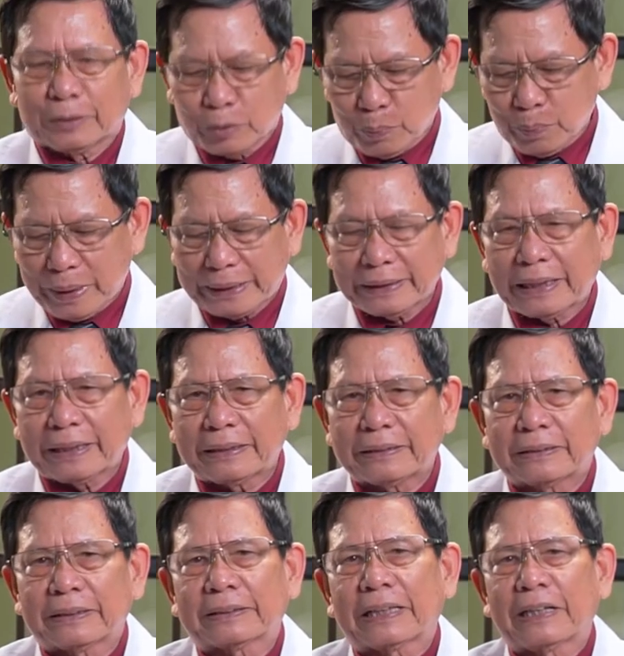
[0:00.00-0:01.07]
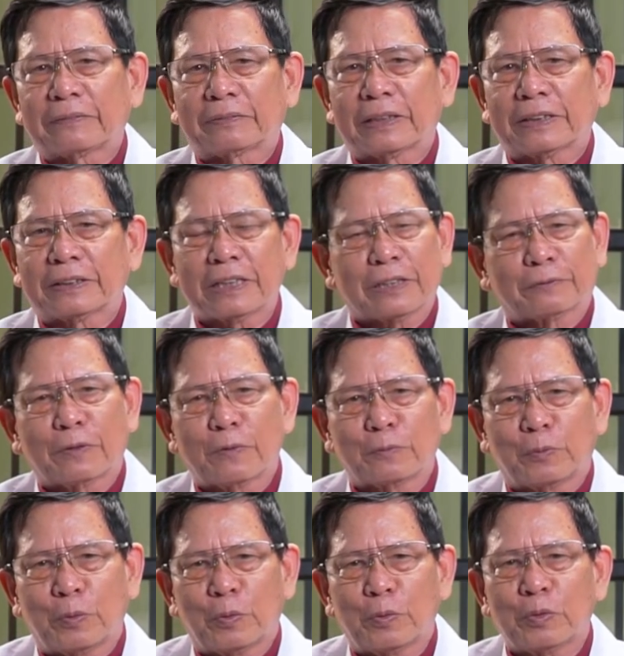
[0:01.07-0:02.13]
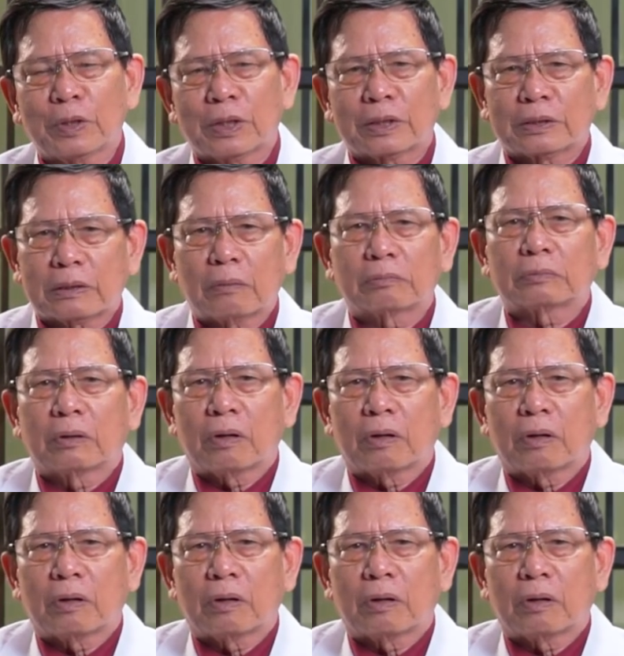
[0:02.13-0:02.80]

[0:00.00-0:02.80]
Top Men này thành phần rất là phong phú, trong